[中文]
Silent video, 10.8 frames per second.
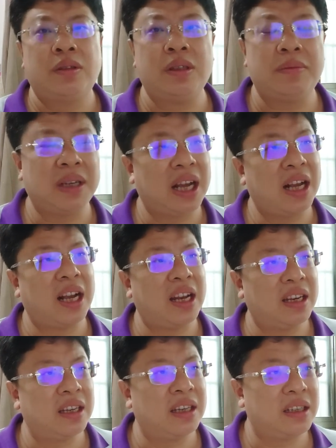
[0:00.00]
所以你们看
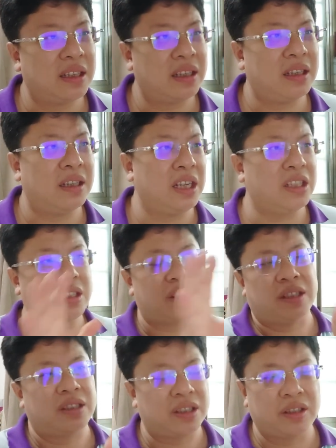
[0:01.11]
看历
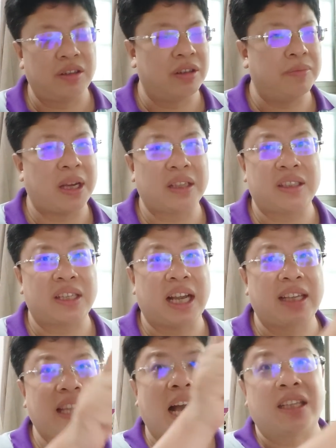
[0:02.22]
史的时候，你不要只
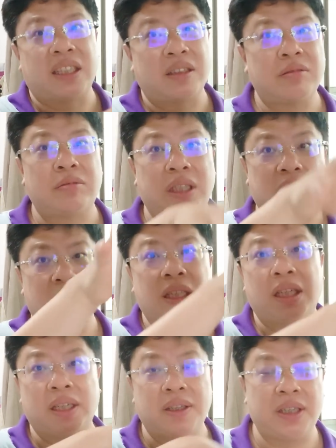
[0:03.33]
看大人物的一
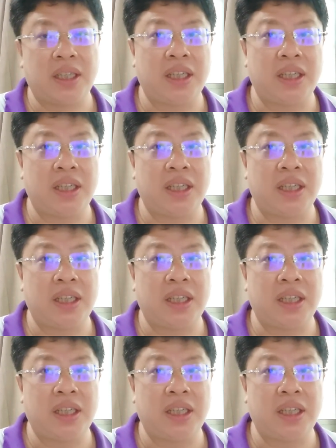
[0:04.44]
个